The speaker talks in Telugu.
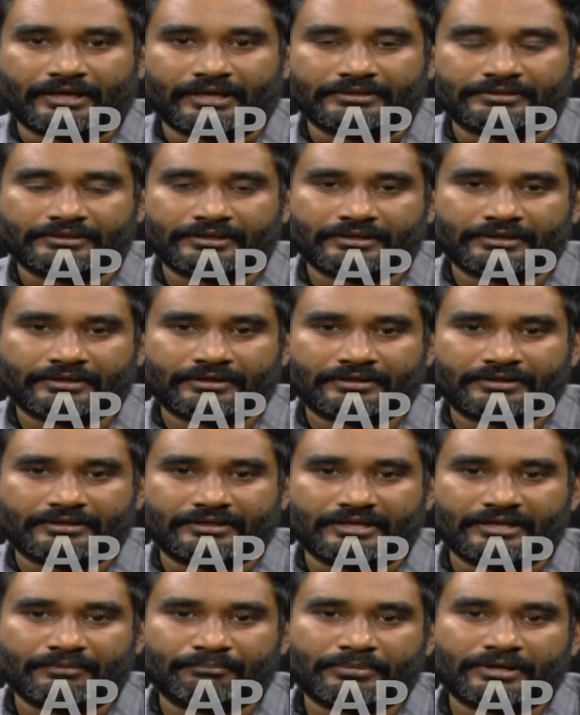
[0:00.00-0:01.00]
అయితే
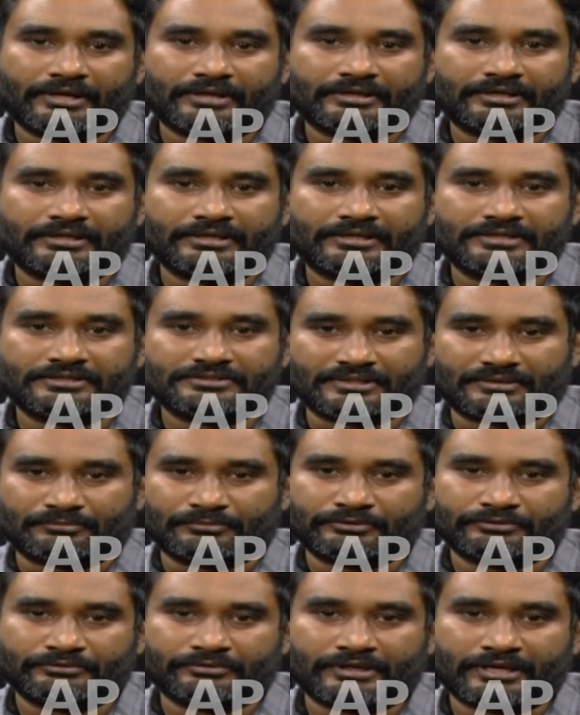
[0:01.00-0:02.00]
ఏ పార్టీకి
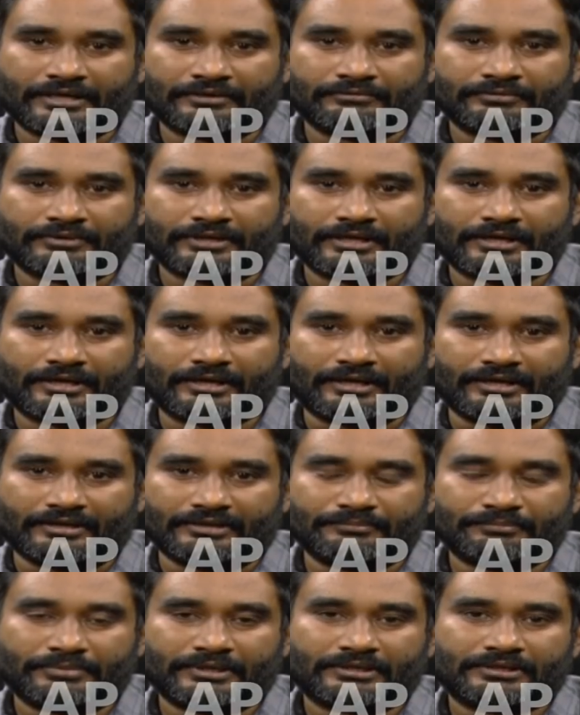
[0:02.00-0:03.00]
సంబంధం లేకుండా
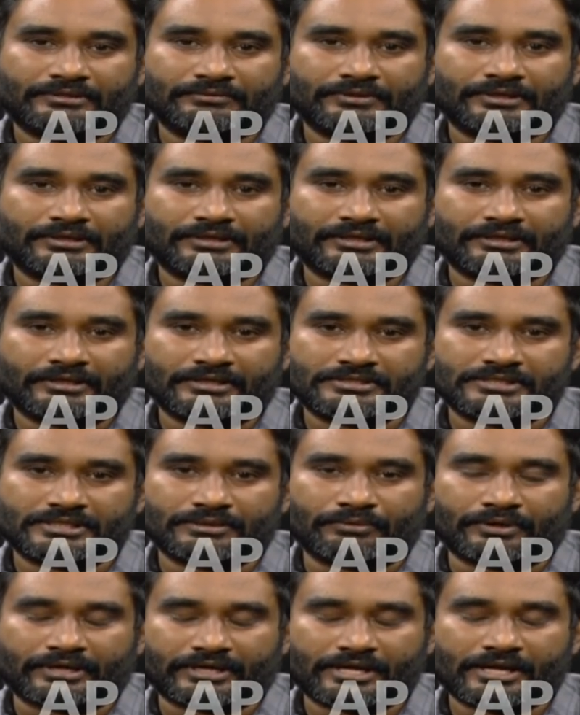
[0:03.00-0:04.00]
అన్ని పార్టీ వాళ్ళకి
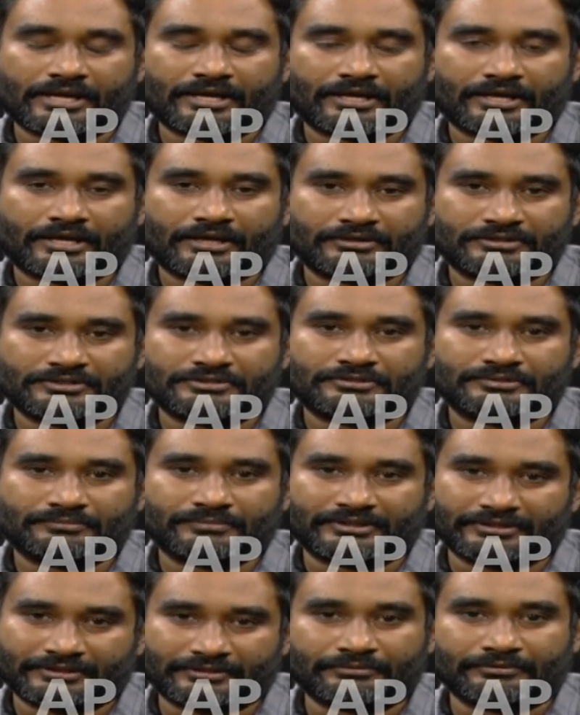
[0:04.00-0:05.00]
నచ్చే ఒకే ఒక ఆర్టిస్ట్
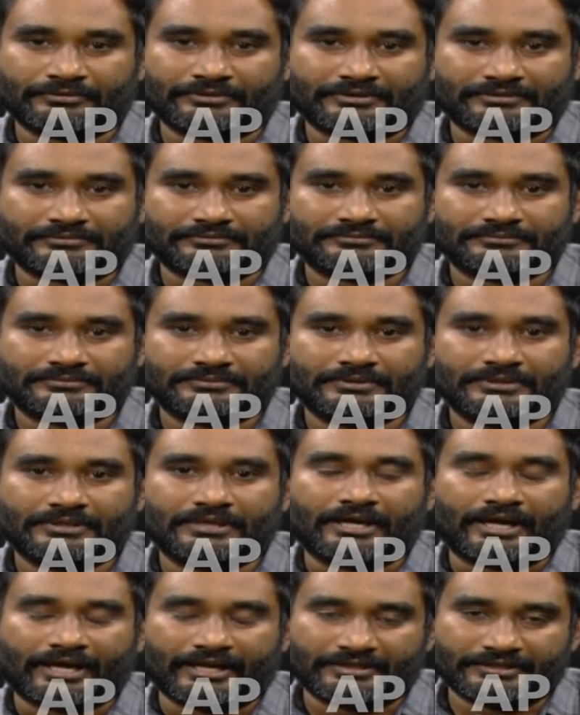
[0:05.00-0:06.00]
మన దగ్గర ఉన్నారు
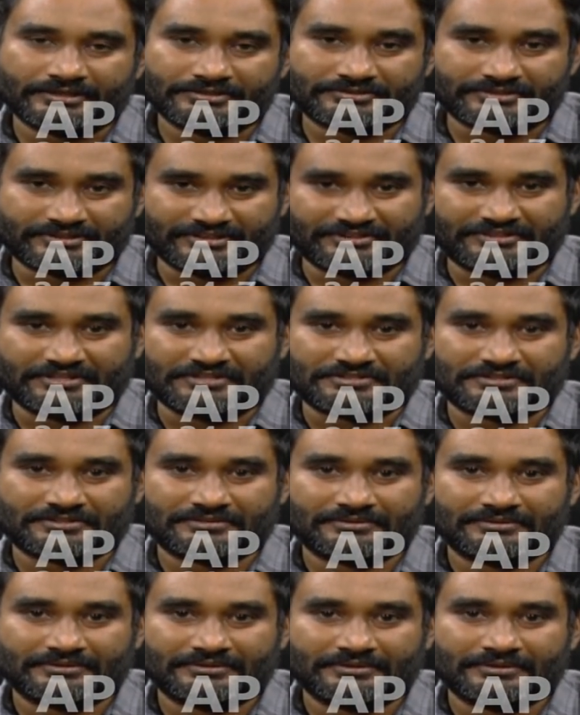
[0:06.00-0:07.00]
ఆయనే శ్రీతేజ్
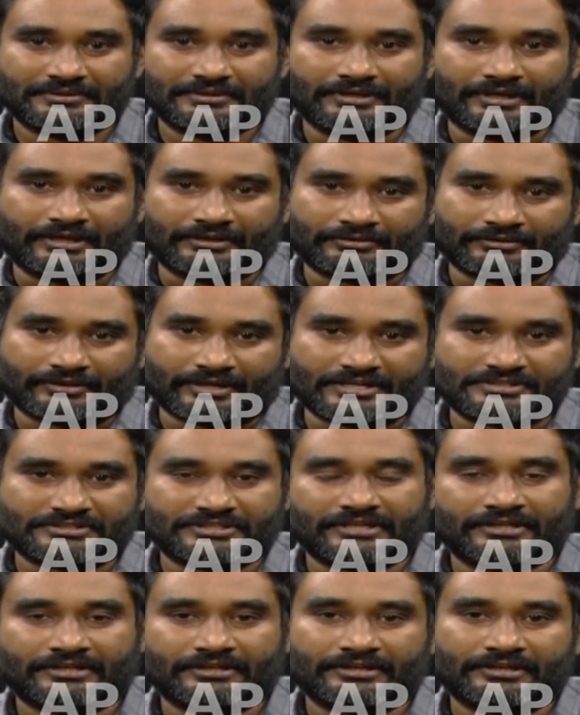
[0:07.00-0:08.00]
అటు
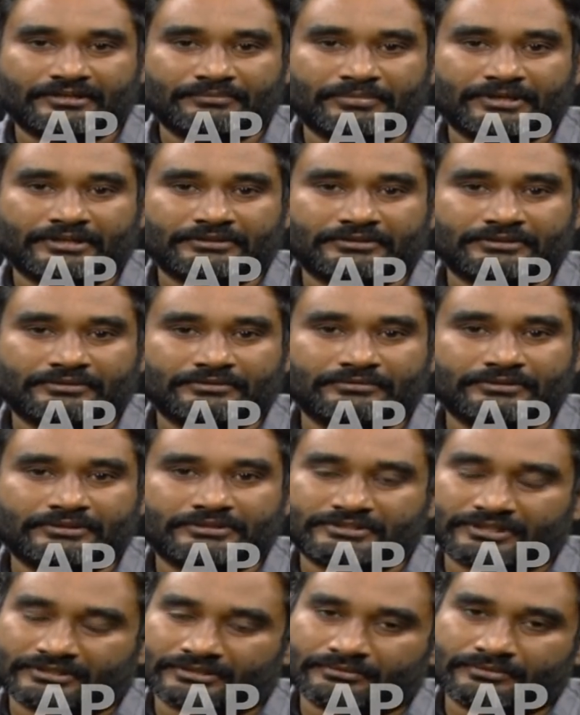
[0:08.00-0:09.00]
రాజశేఖర రెడ్డి పాత్రను
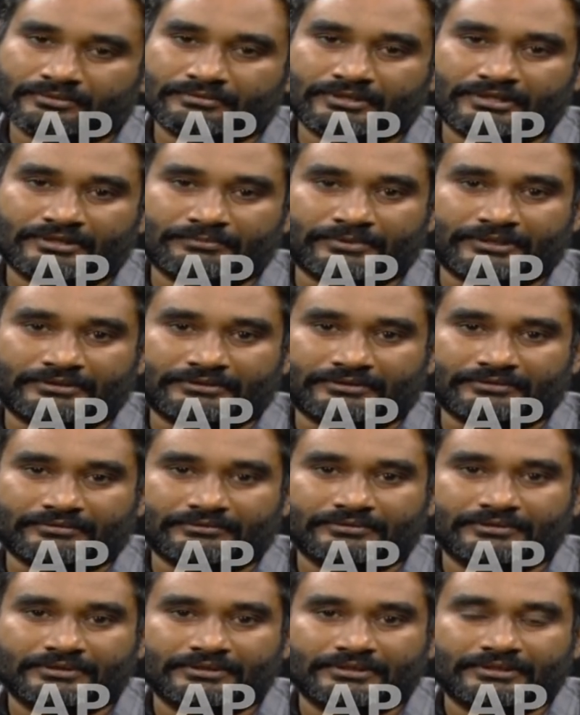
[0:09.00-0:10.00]
ఇటు చంద్రబాబు నాయుడు
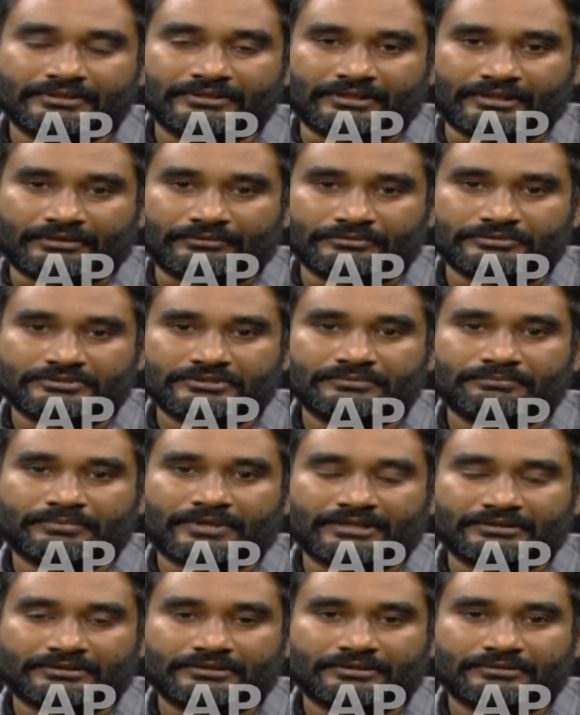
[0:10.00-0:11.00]
పాత్రను తనకు వచ్చిన
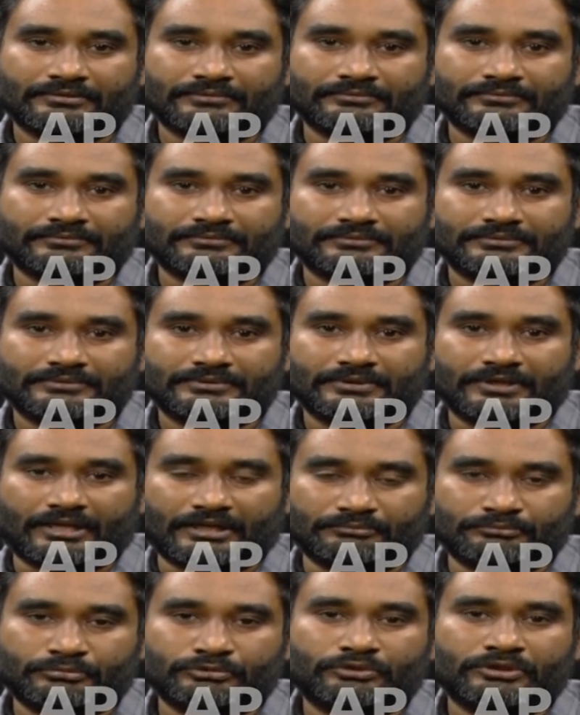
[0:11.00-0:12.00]
పాత్రలను
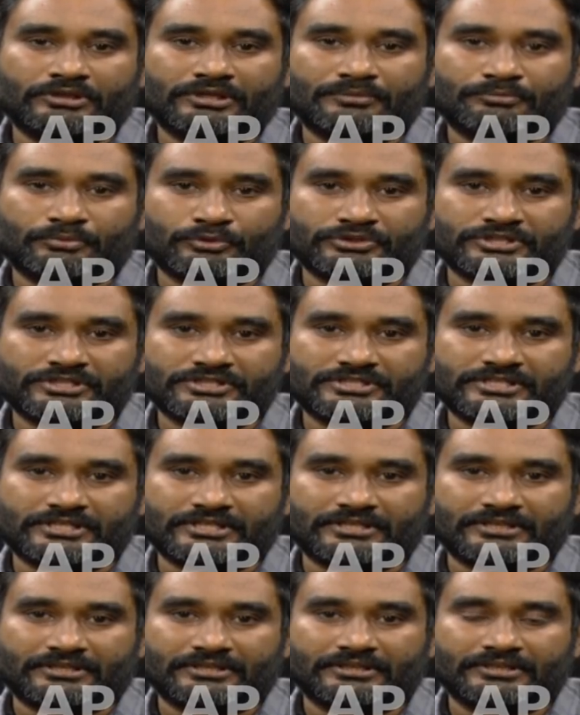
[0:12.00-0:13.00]
అద్భుతంగా
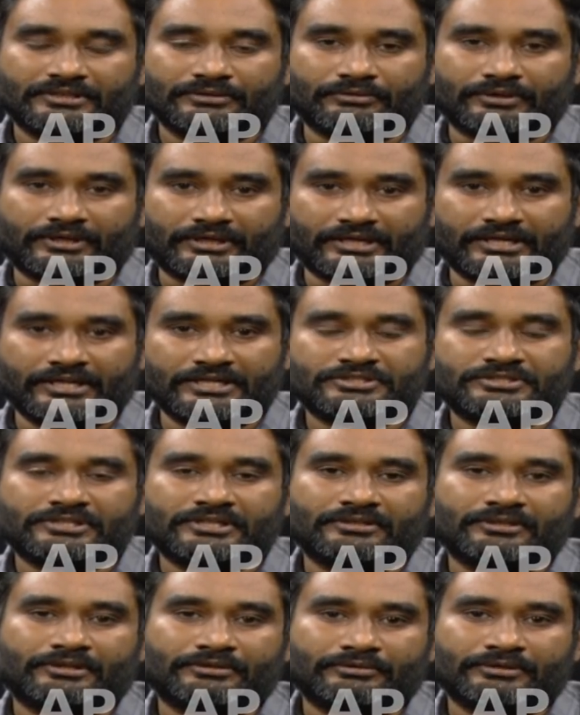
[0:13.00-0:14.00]
పోషించి ఒక
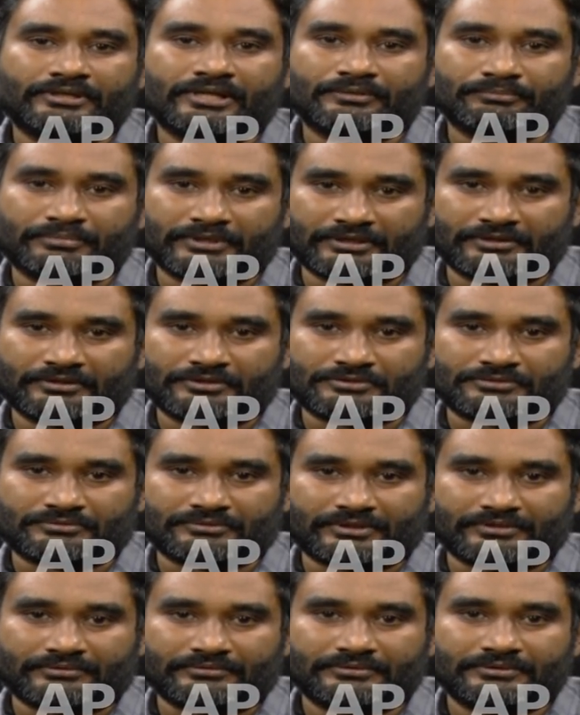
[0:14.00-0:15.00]
రియలిస్టిక్ నటుడిగా ఆయన పేరు
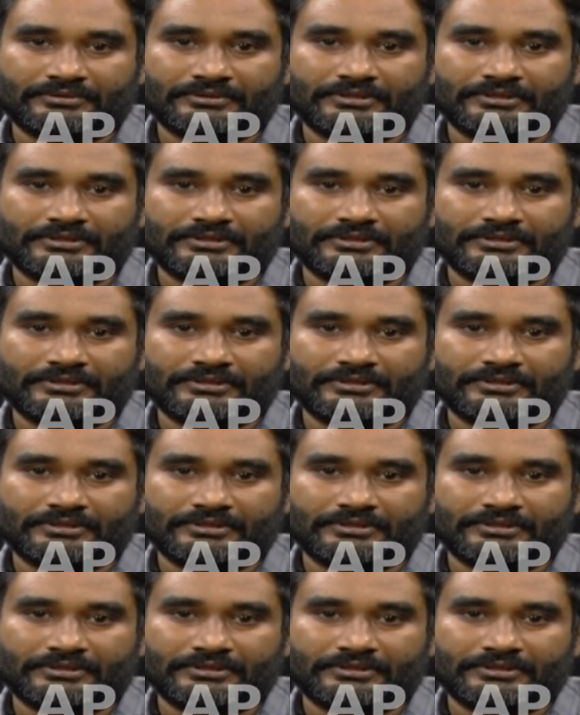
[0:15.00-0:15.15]
తెచ్చుకున్నారు